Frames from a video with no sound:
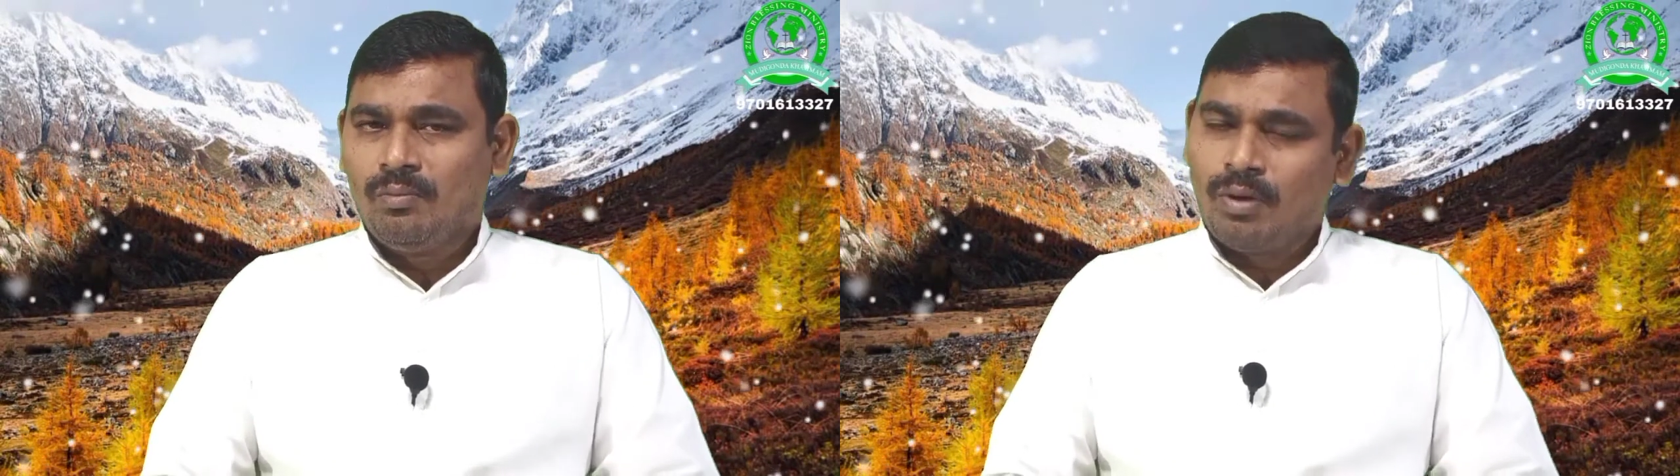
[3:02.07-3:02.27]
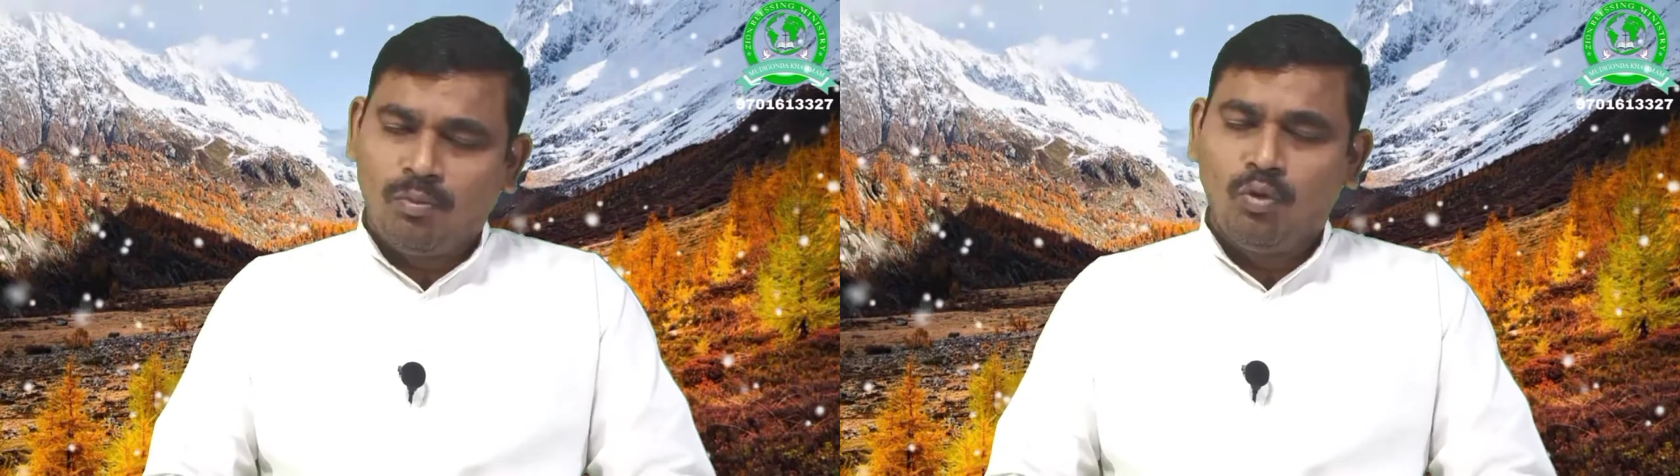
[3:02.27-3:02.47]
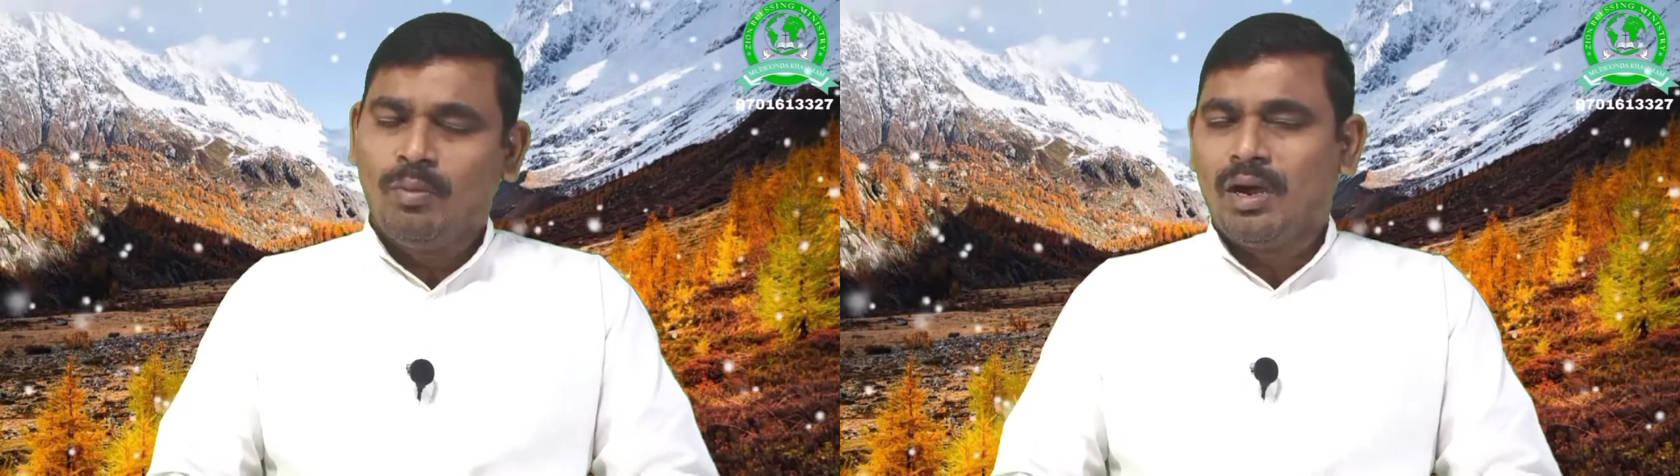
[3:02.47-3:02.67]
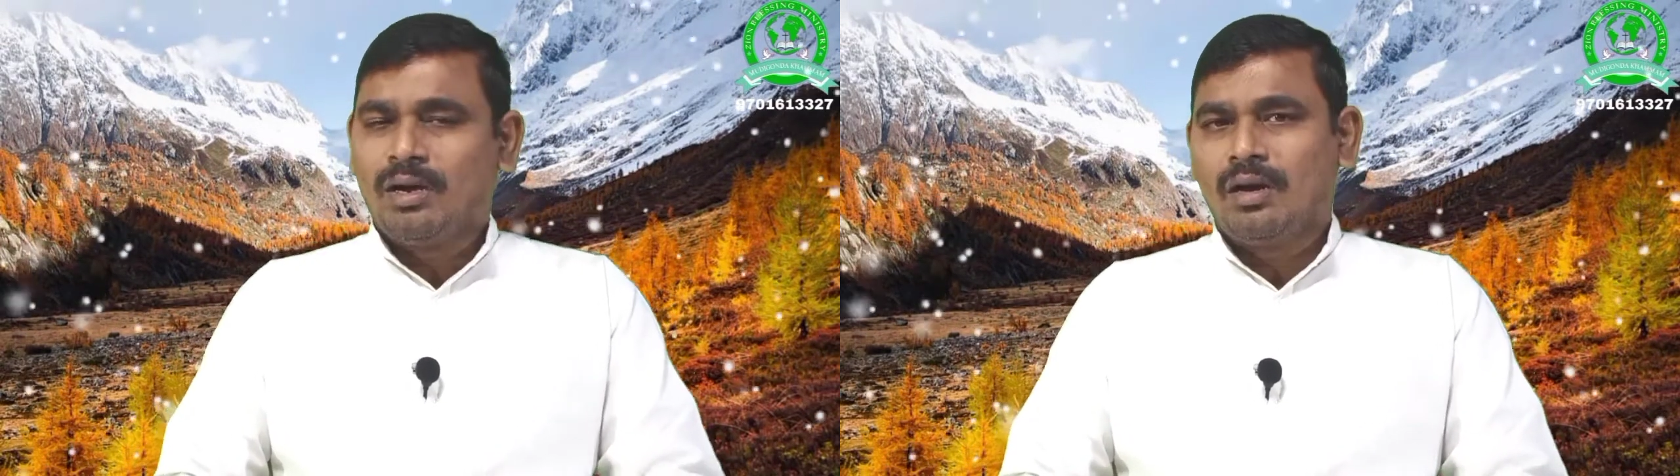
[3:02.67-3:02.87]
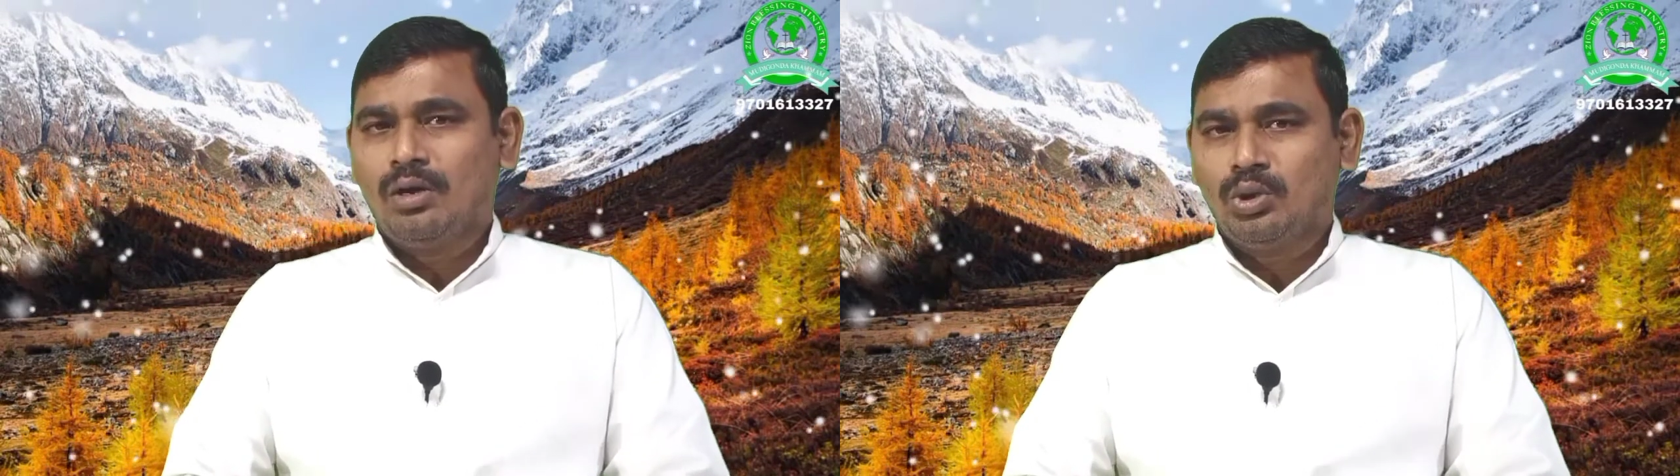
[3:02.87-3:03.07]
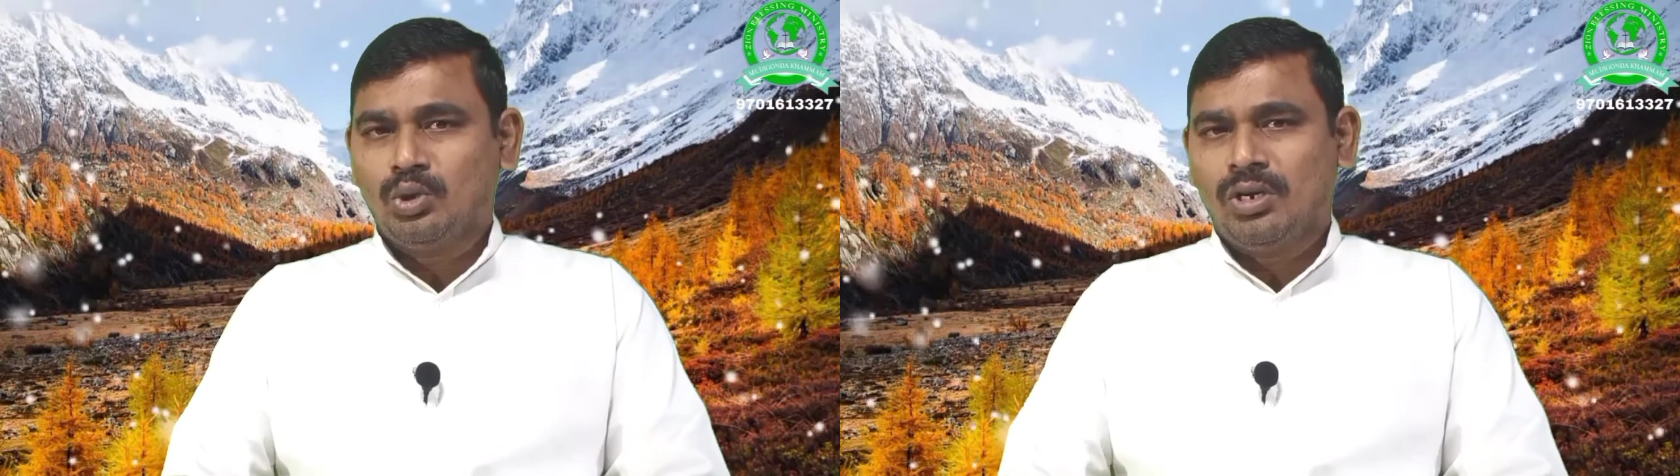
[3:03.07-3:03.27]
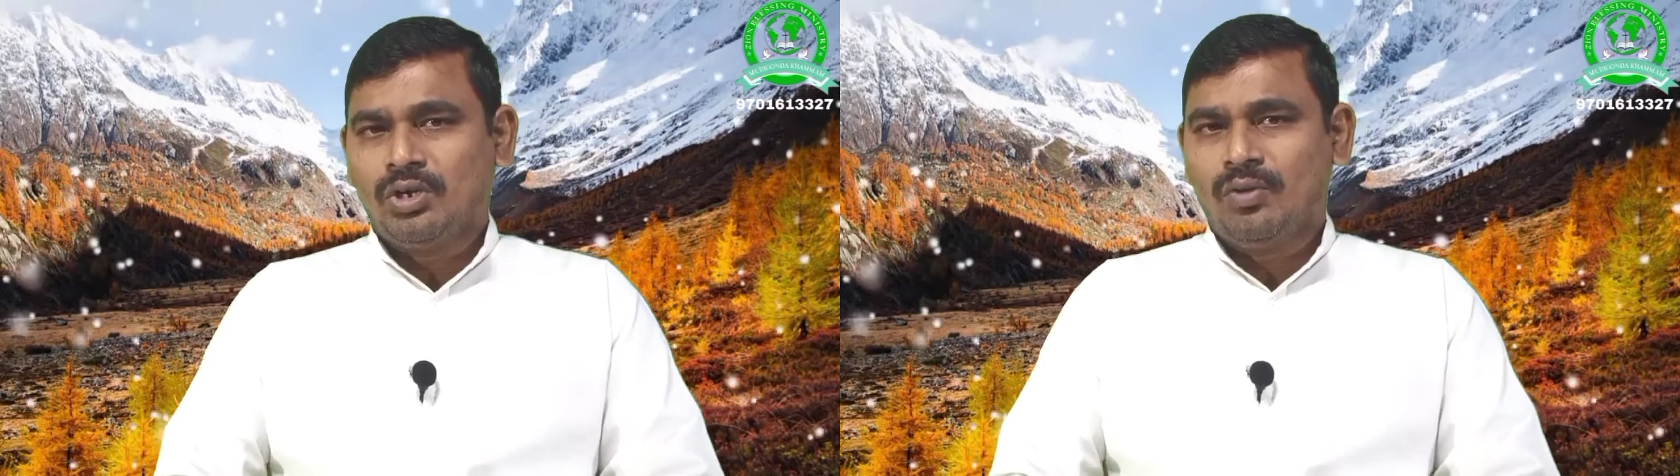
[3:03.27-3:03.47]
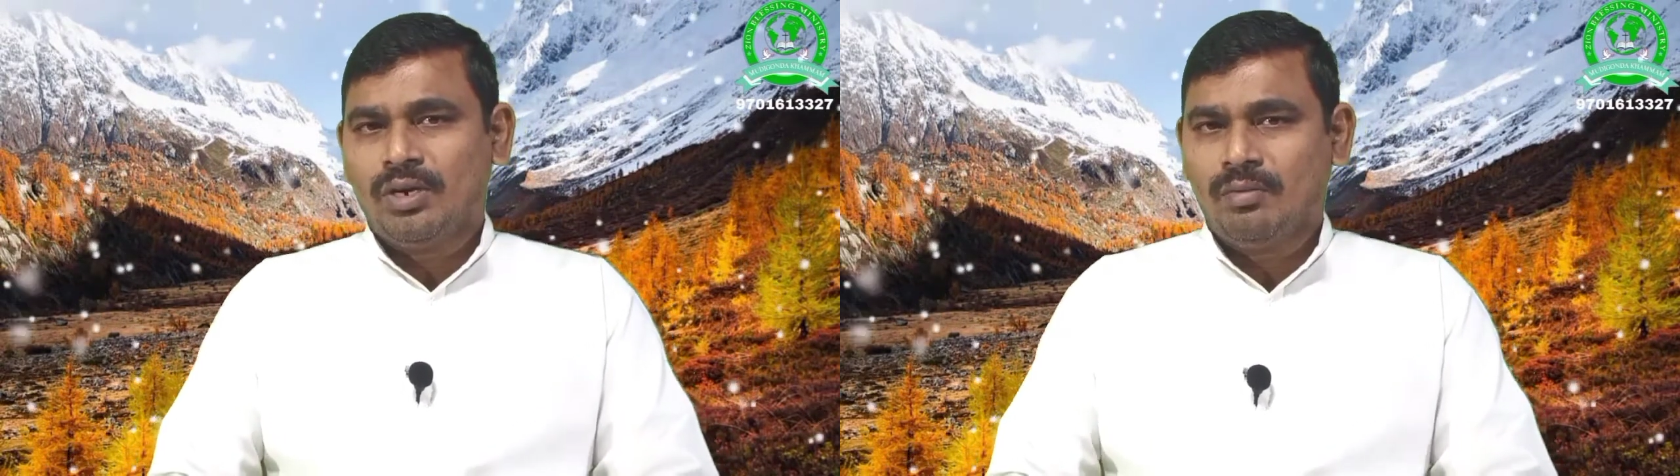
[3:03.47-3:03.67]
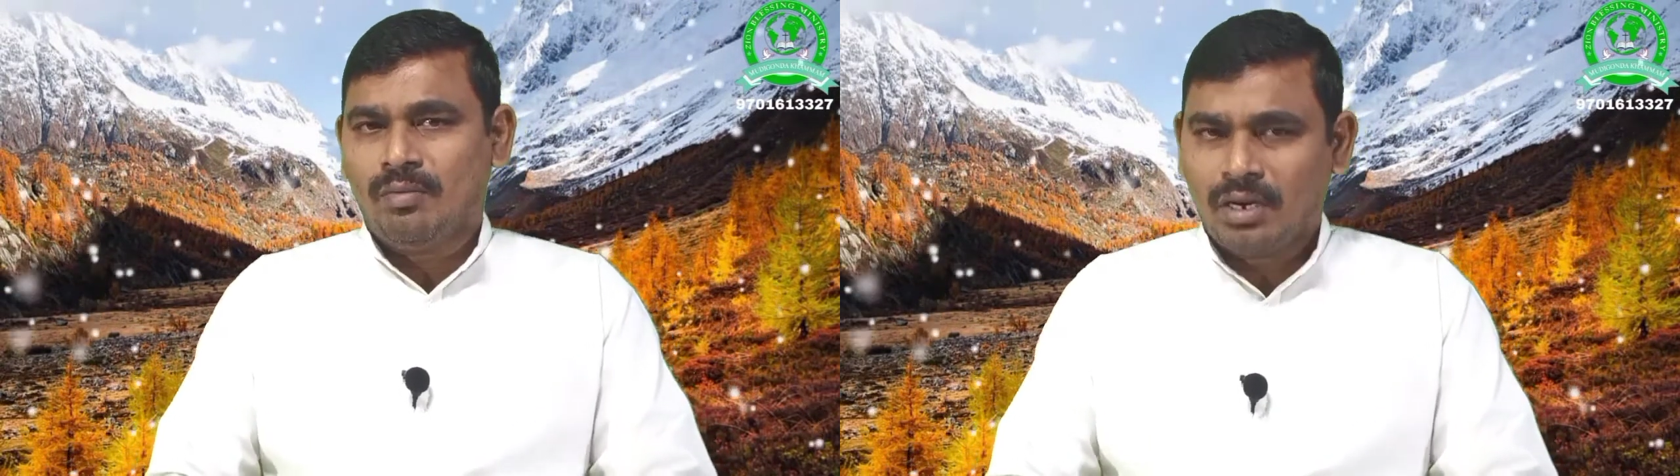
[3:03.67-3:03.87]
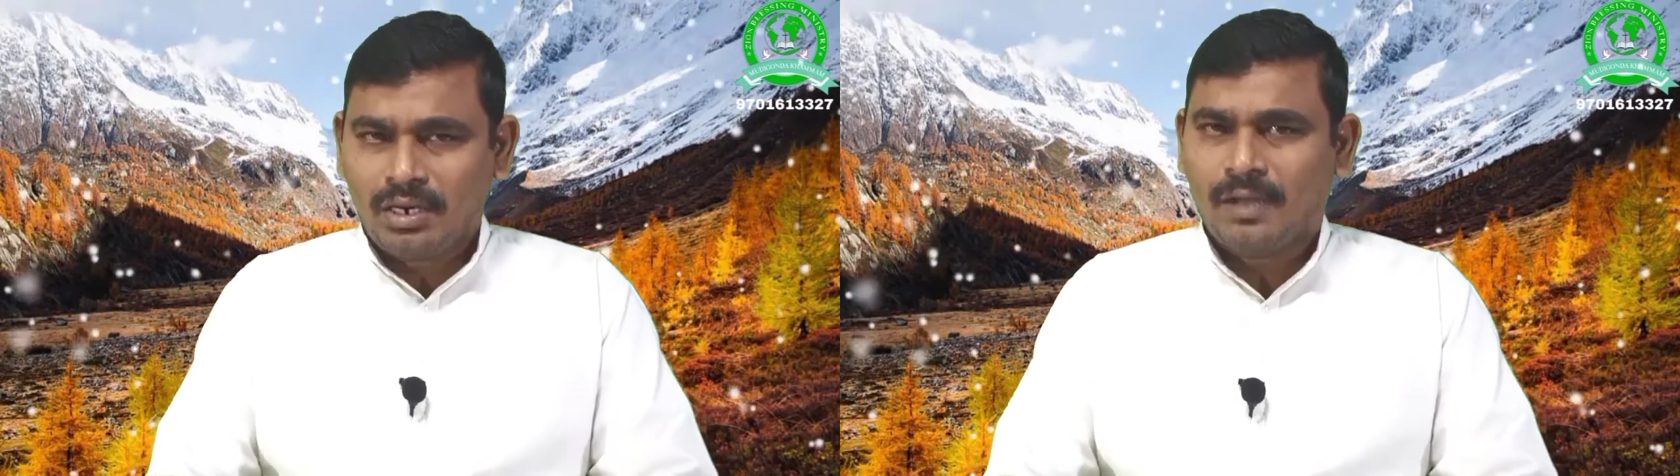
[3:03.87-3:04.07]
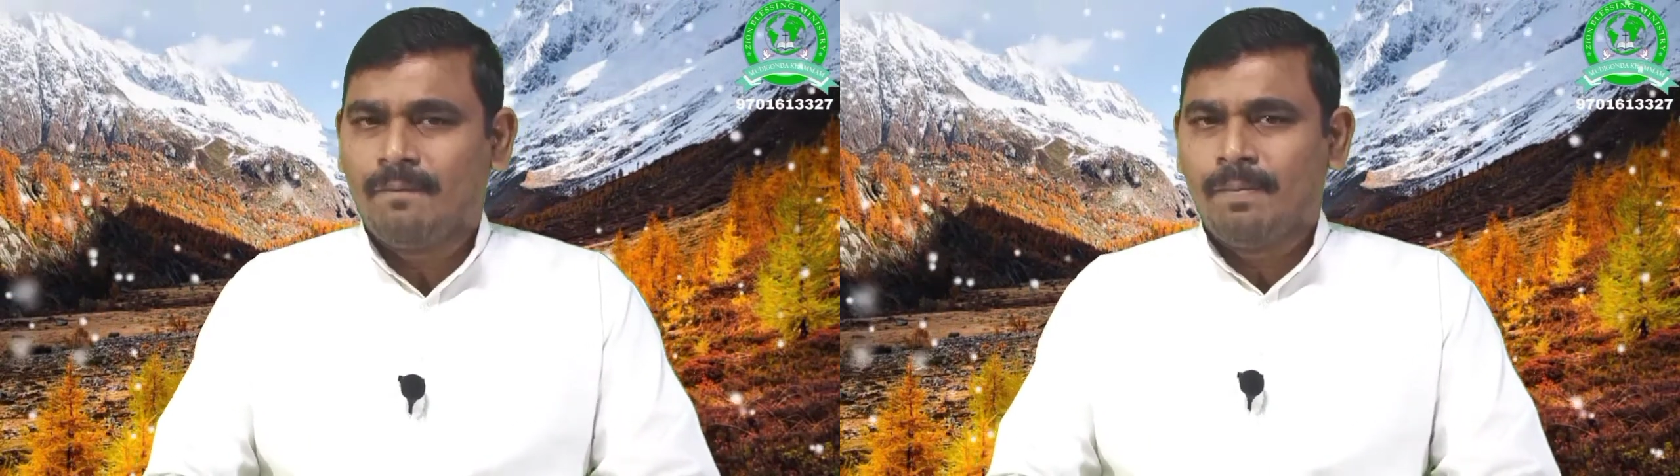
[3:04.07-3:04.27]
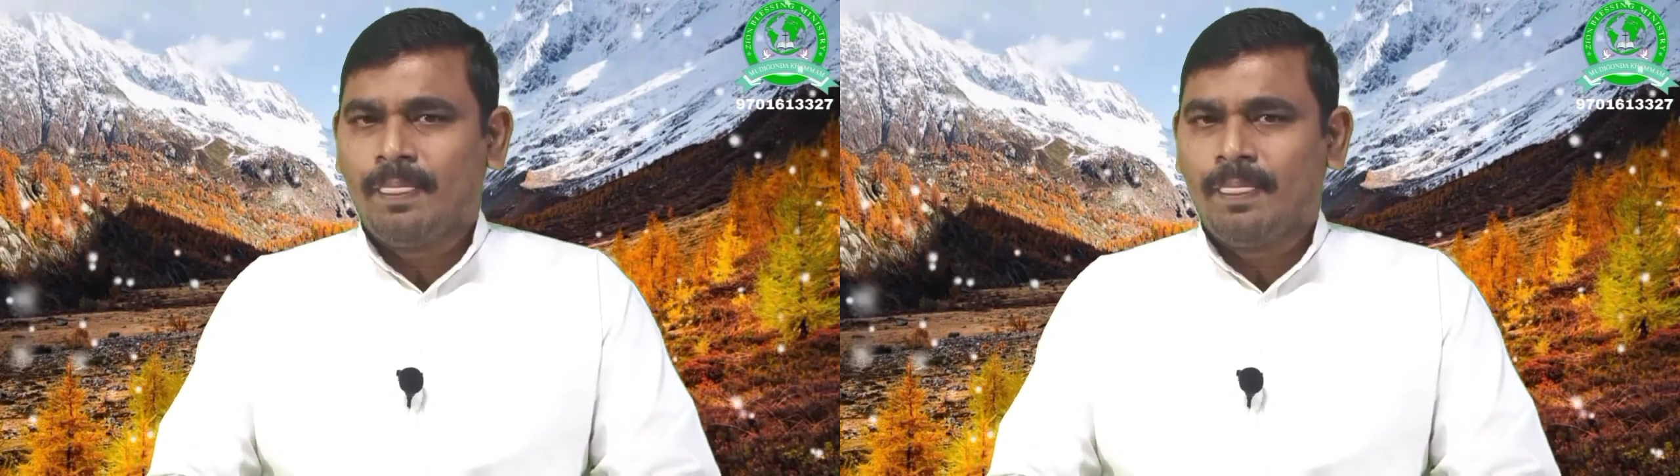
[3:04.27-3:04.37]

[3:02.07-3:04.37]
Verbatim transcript: ప్రభు మాట్లాడుతున్నటువంటి మాట